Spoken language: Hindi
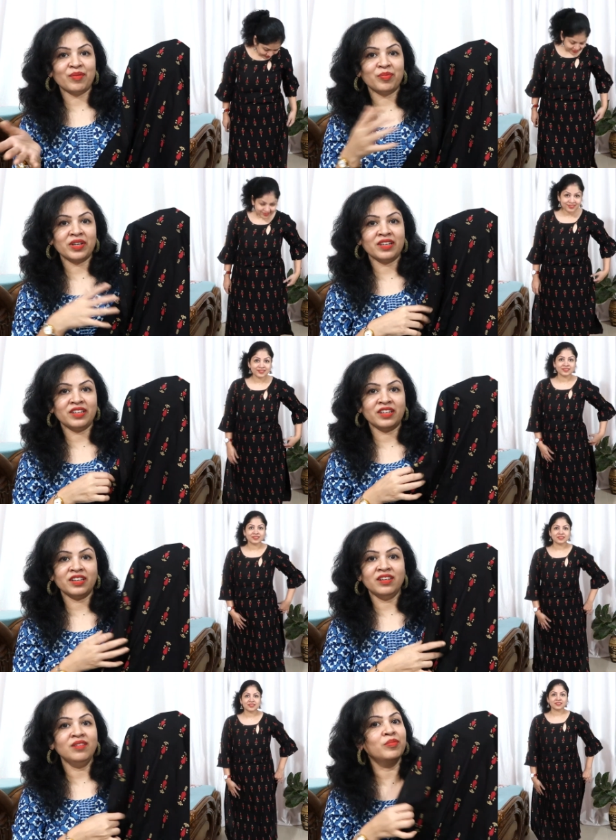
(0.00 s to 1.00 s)
कैमरा पे क्या
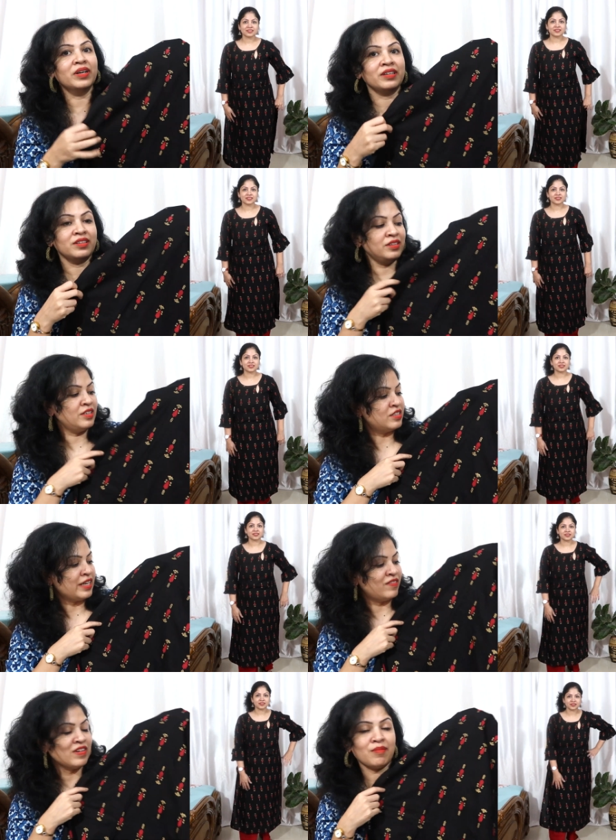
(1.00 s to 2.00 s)
दिखेगा बट ये
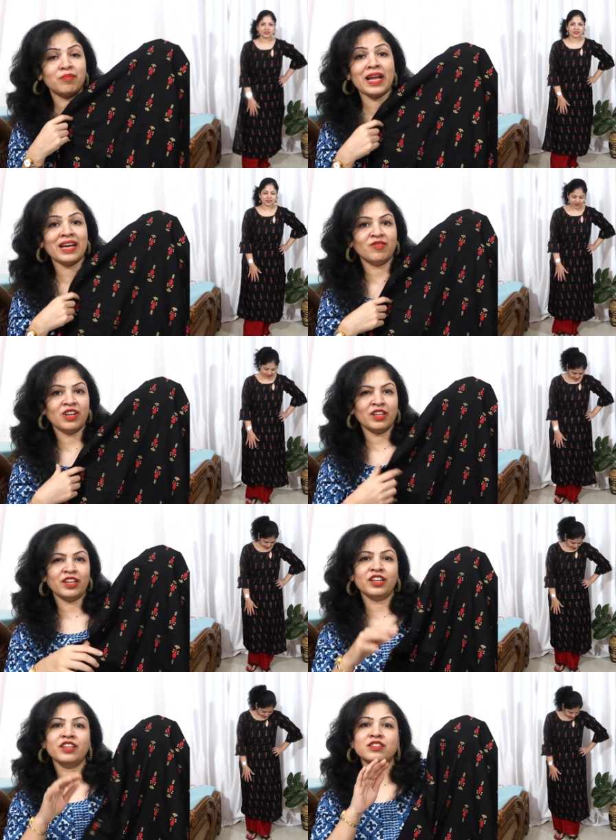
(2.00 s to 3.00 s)
जेड वाला ब्लैक वाला
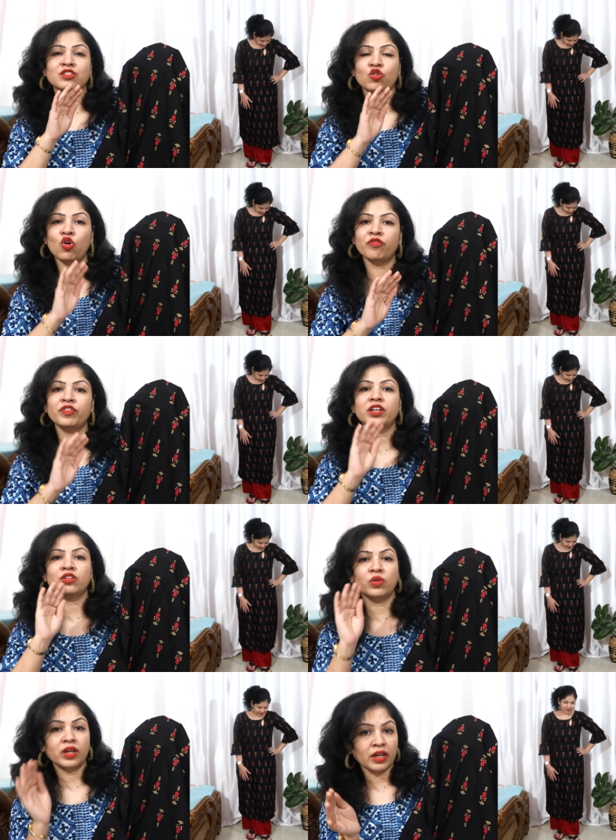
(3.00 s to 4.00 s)
नहीं है इट्स कॉफ़ी
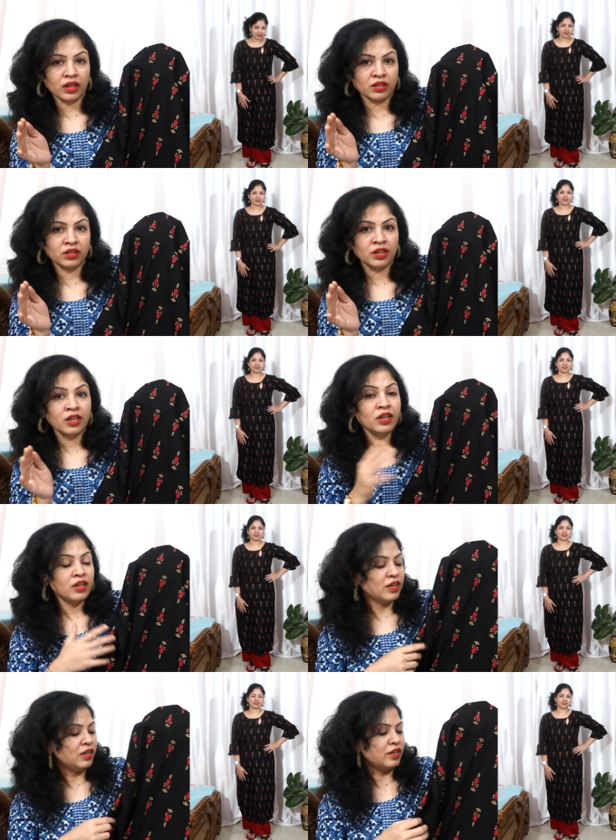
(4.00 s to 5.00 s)
का थोड़ा डार्कर
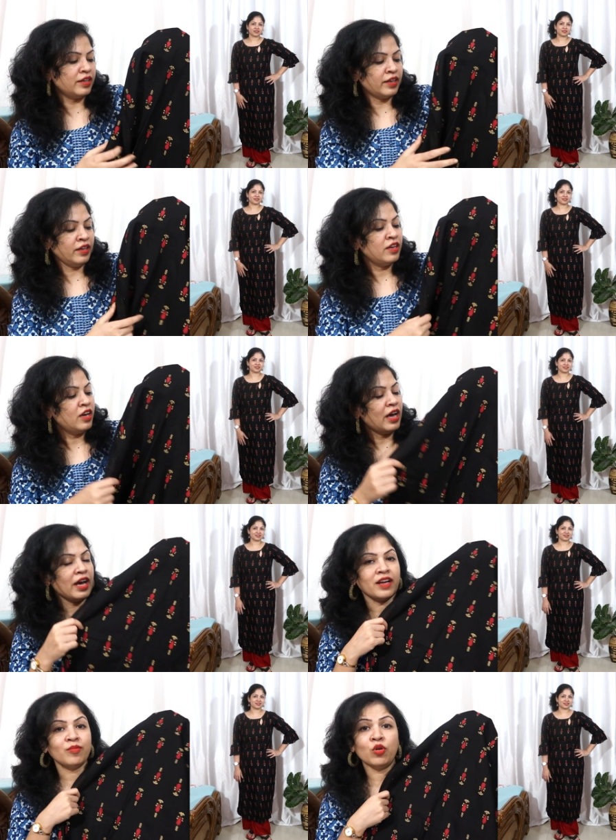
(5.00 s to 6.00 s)
कलर है
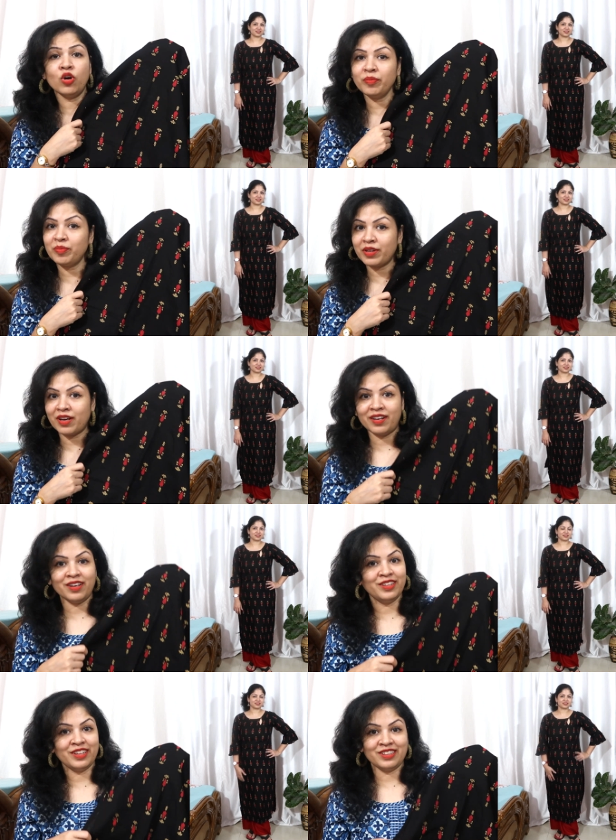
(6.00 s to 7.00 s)
एंड बहुत
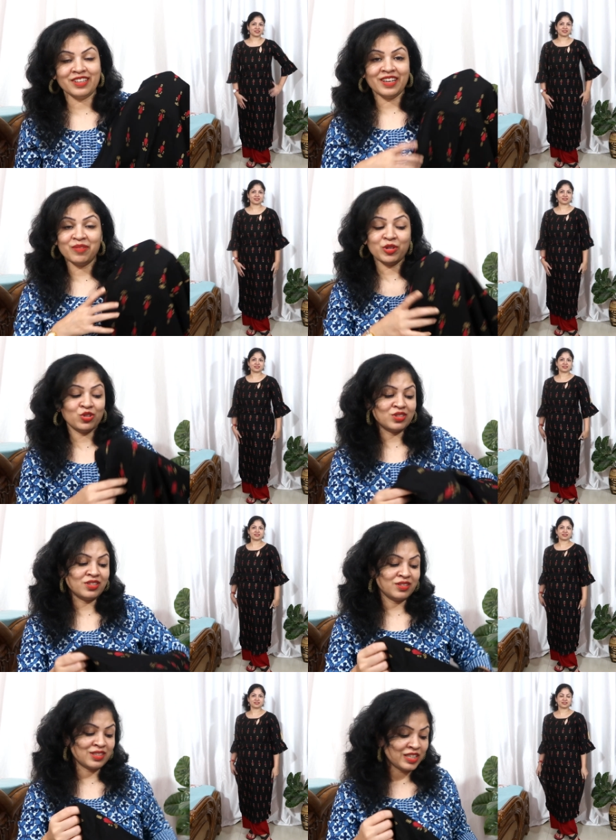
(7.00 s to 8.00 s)
प्यारा दिखता है
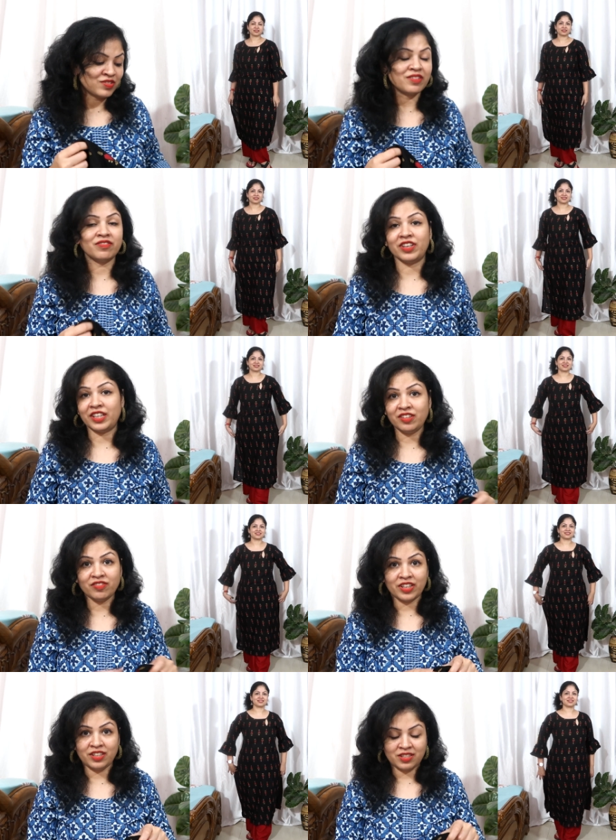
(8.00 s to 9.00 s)
बिकॉज स्लीव्स आर वेरी
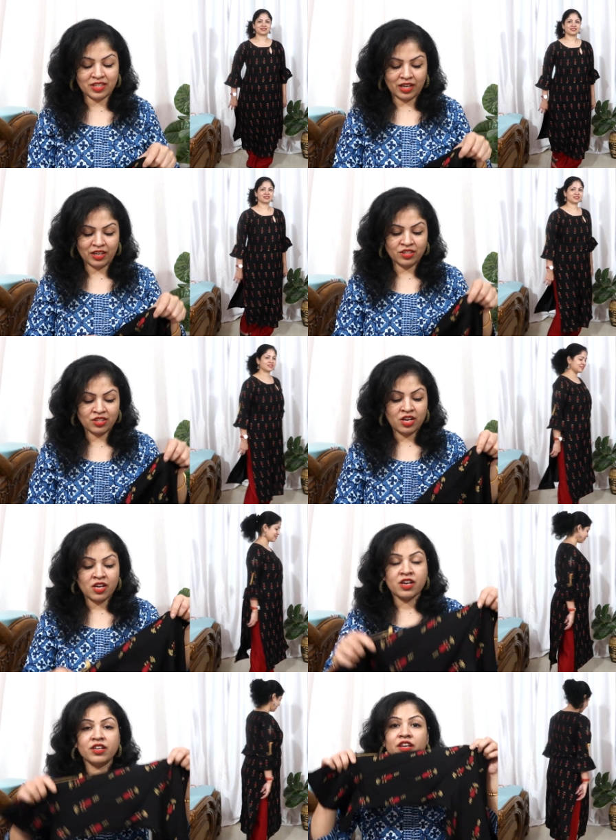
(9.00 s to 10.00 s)
वेरी स्टाइलिश
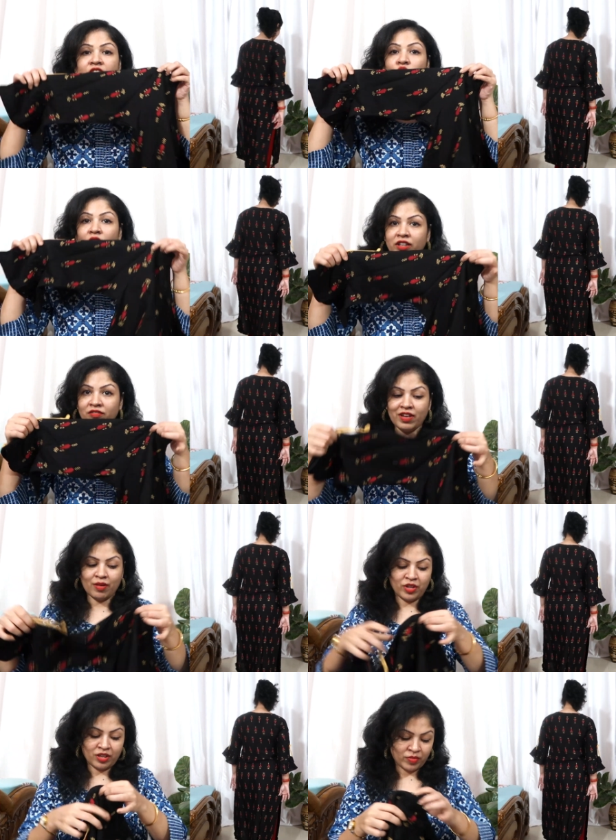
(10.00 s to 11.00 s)
ये कॉटन
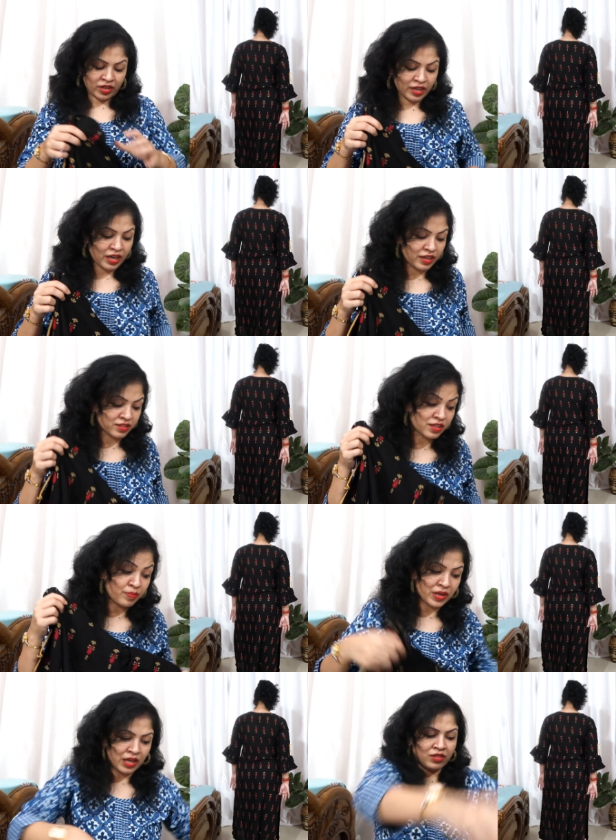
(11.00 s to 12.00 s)
फैब्रिक में है एंड
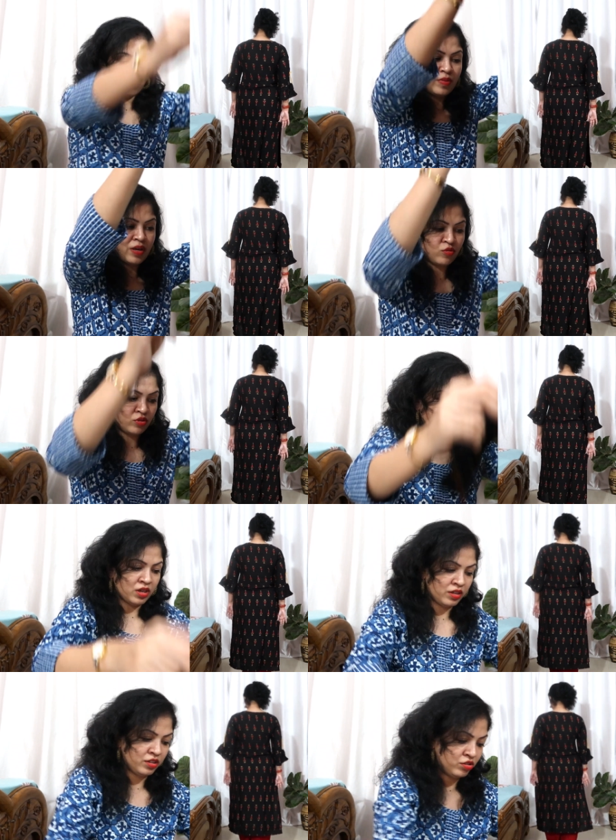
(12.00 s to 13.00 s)
इसका प्लाजो मैं आपको
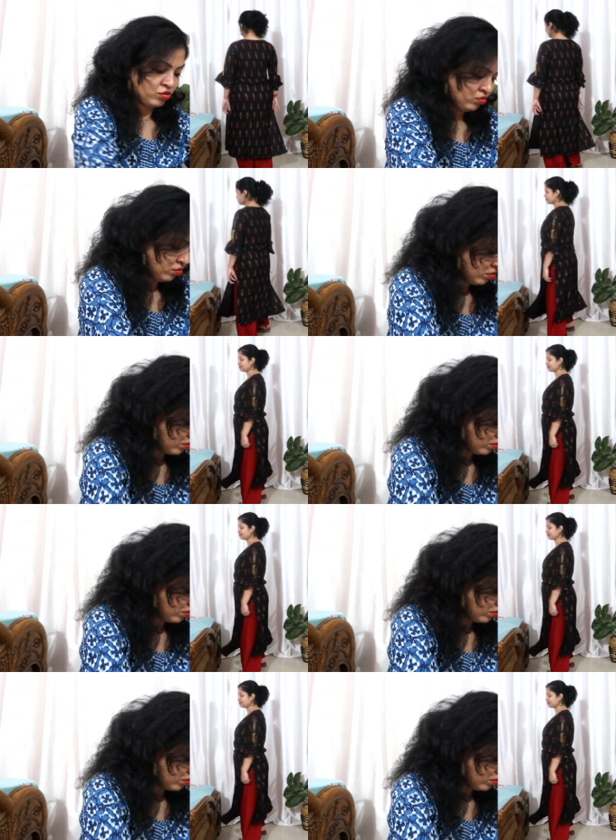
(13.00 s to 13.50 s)
दिखा देती हूँ